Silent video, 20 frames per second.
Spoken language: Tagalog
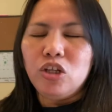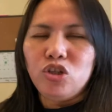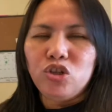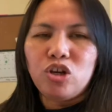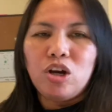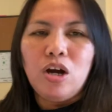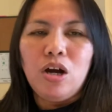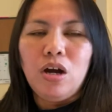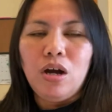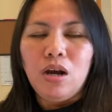
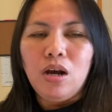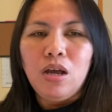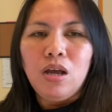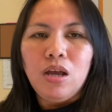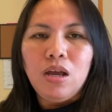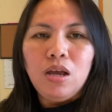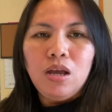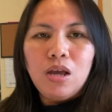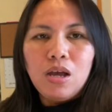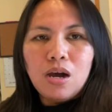siyang
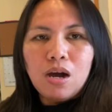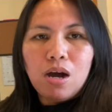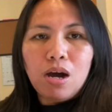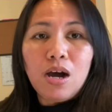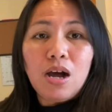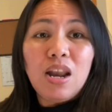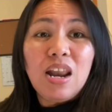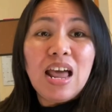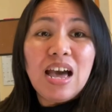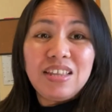
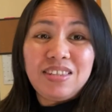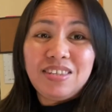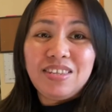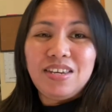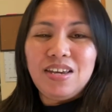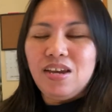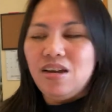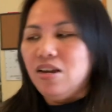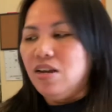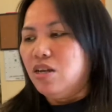uh,
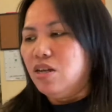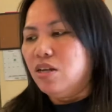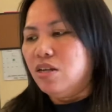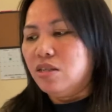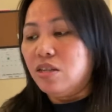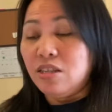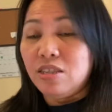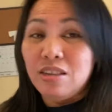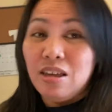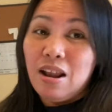latte.
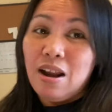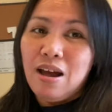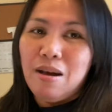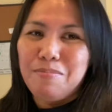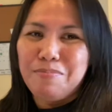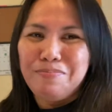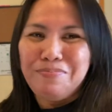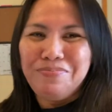Sa sarap.